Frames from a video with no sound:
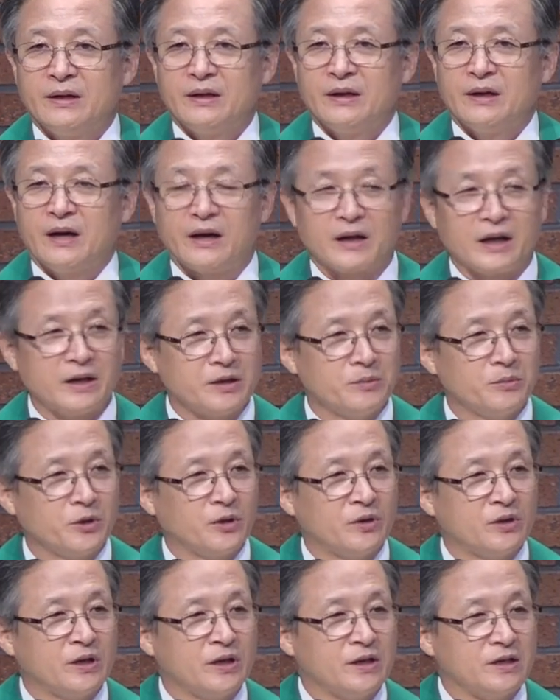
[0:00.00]
하나님은
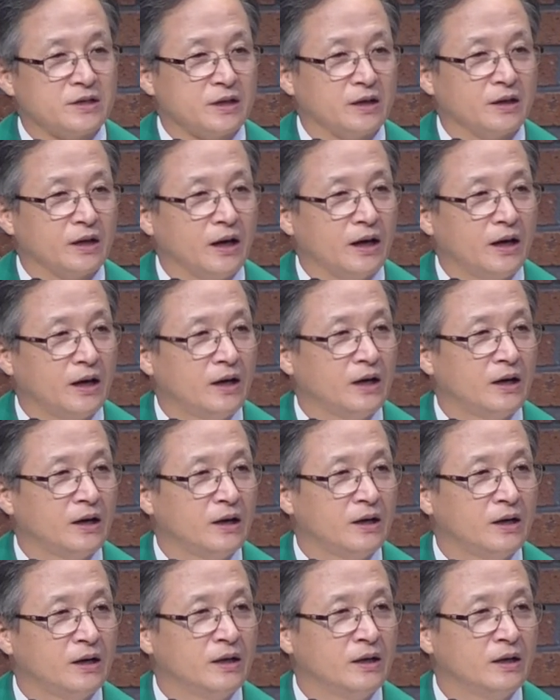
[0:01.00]
어디 계신가?
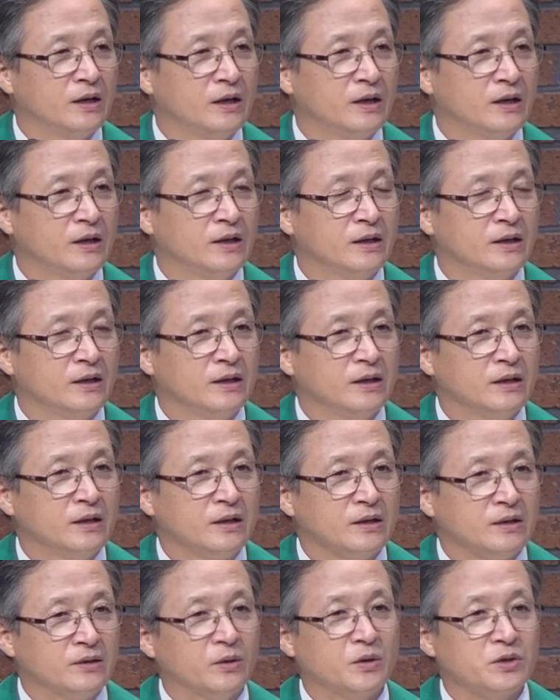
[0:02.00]

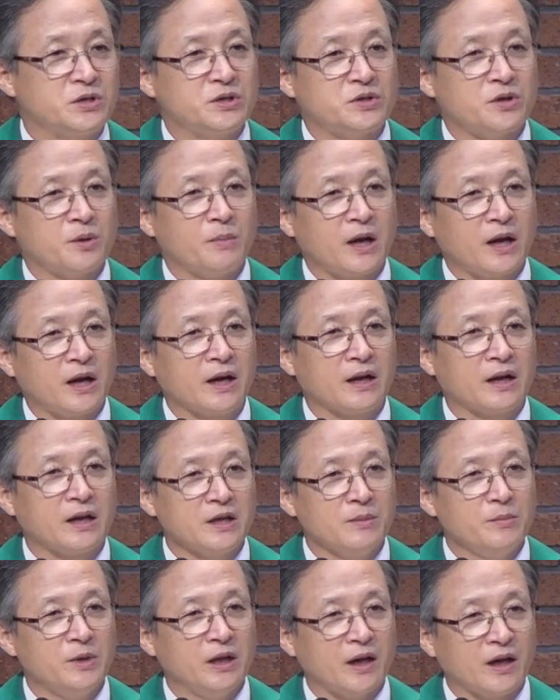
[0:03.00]
그것이 정말
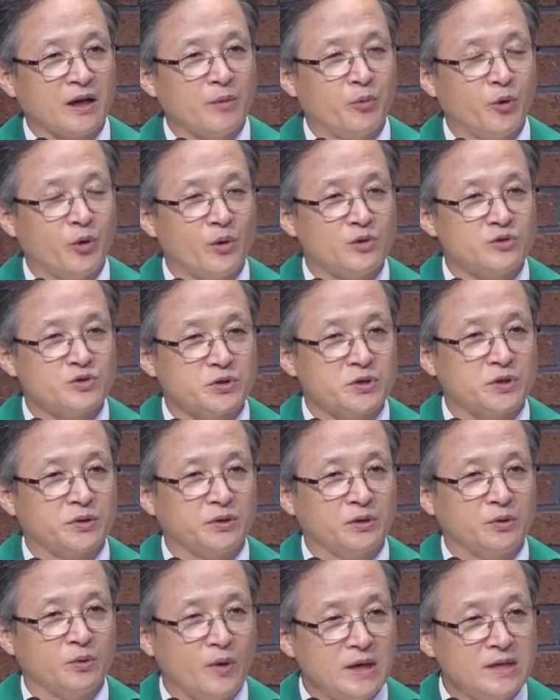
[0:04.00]
하나님이 내게
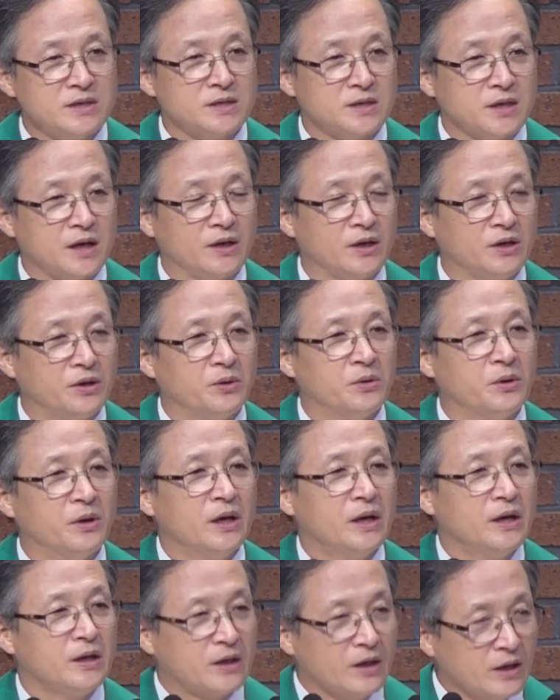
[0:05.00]
보여주셨던 환상이요
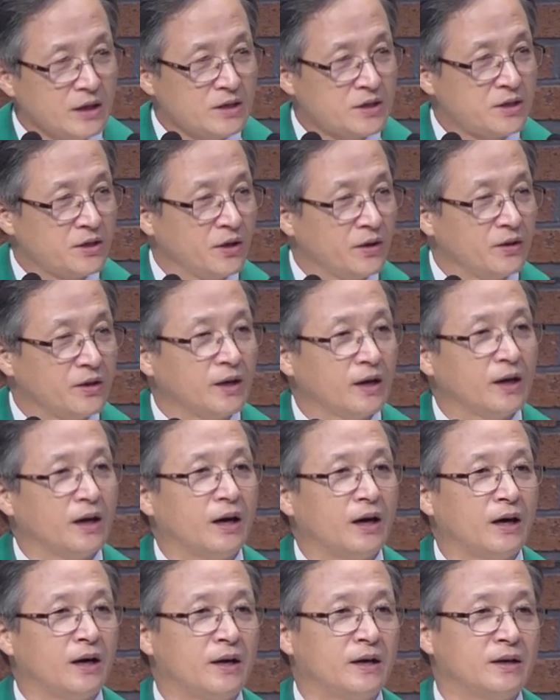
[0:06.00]

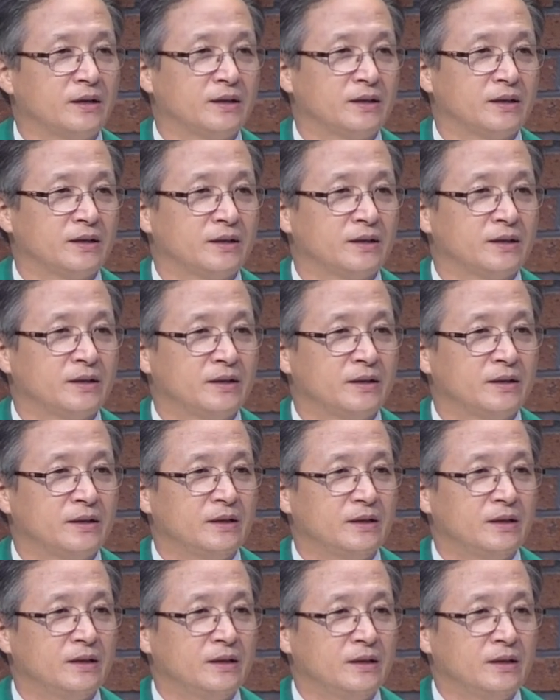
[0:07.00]
계시였는가?
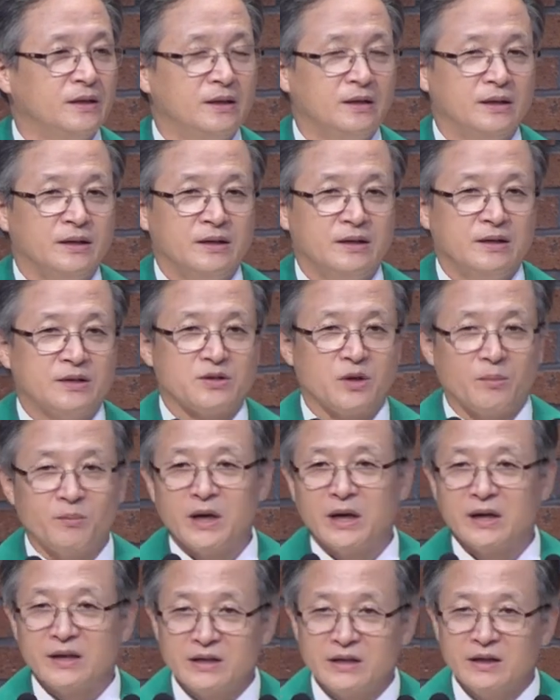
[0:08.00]

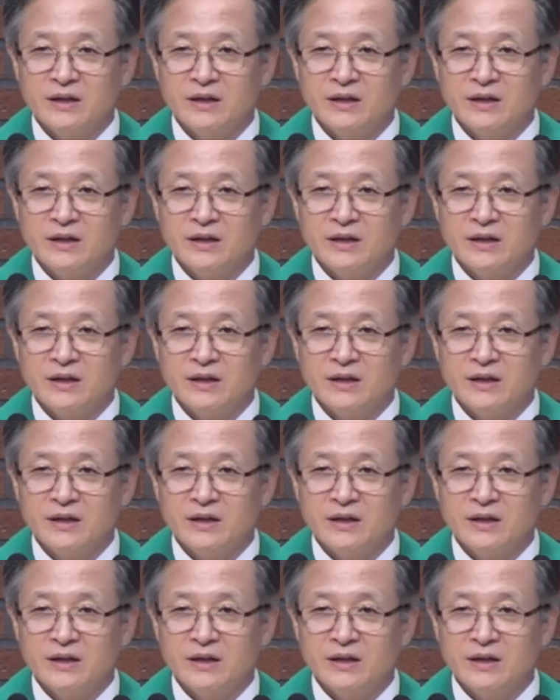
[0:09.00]
정말